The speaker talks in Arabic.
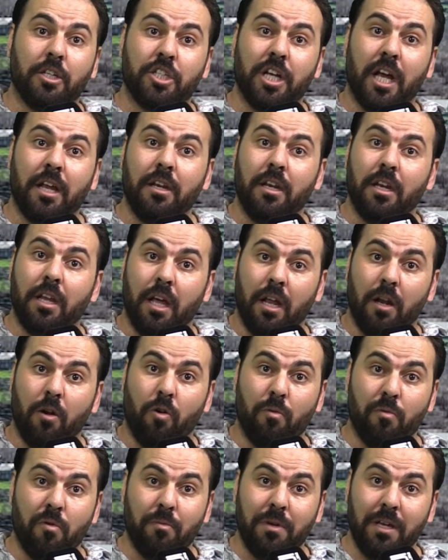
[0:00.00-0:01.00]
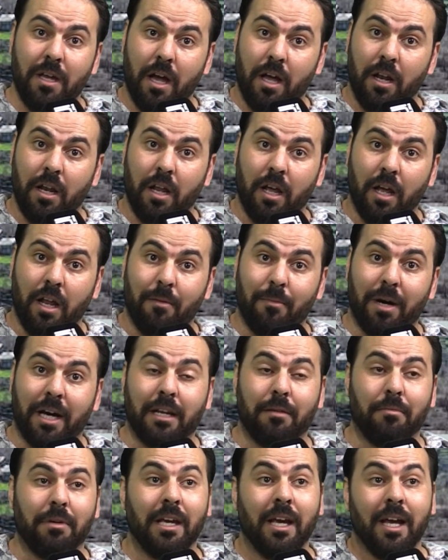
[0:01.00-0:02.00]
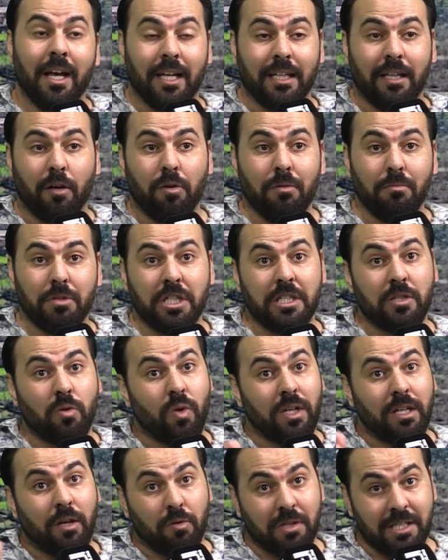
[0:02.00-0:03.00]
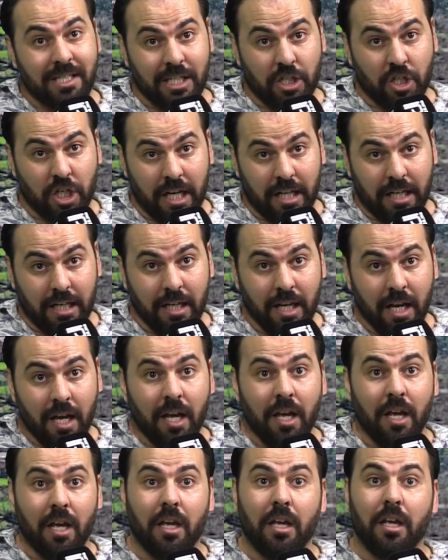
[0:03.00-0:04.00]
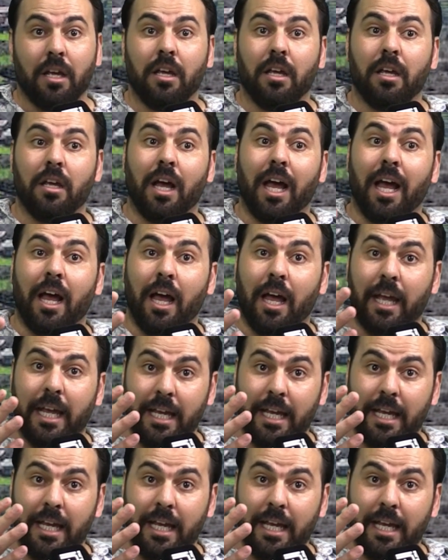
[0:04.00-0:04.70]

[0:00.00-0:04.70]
الشأن العمومي المغربي دور المجلس هو دور استشاري آه،